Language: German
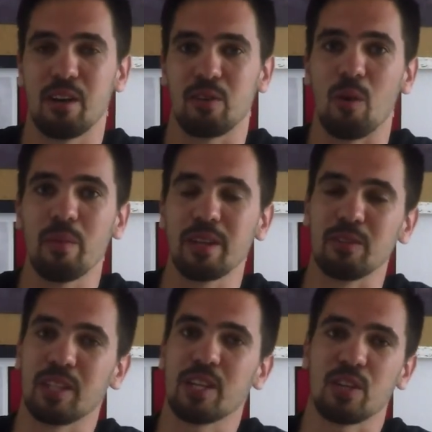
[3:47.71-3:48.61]
kommen
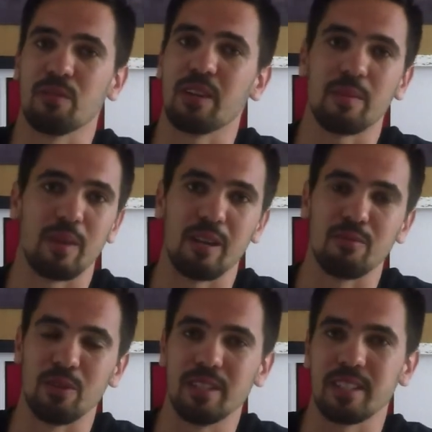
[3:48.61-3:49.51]
und dann schauen wir halt
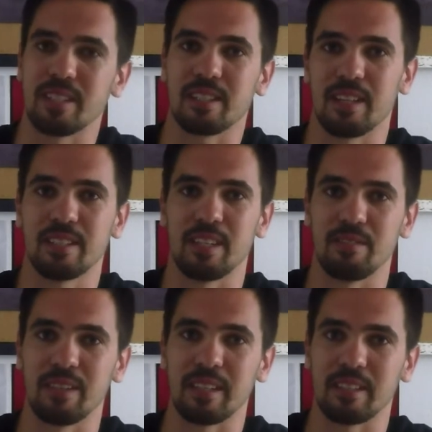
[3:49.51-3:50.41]
mal, wohin sich das Ganze
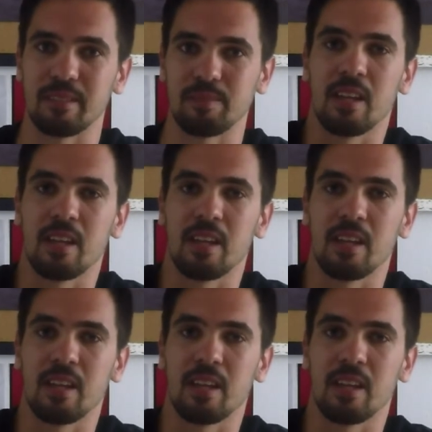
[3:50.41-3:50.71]
entwickelt.